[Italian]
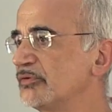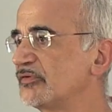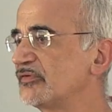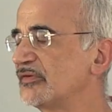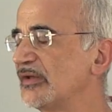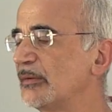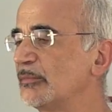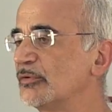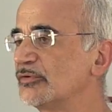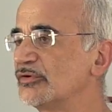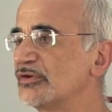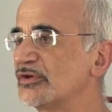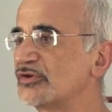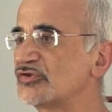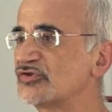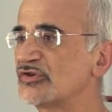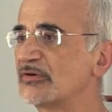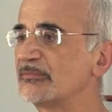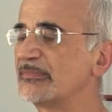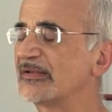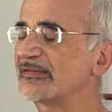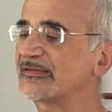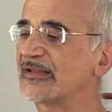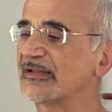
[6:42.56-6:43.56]
Possiamo
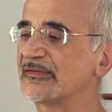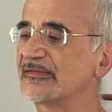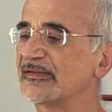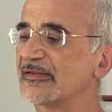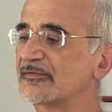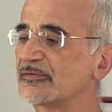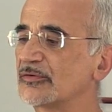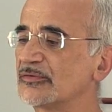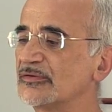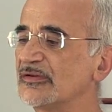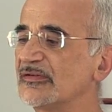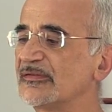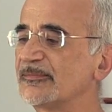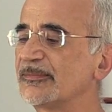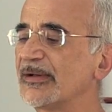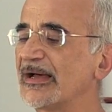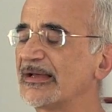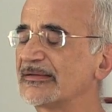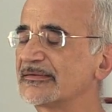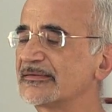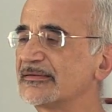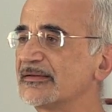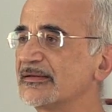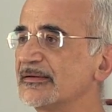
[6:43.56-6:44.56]
dirci abbastanza
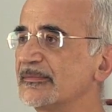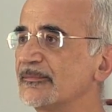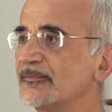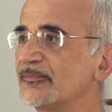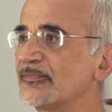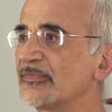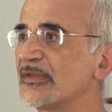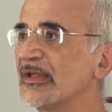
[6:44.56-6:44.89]
soddisfatti.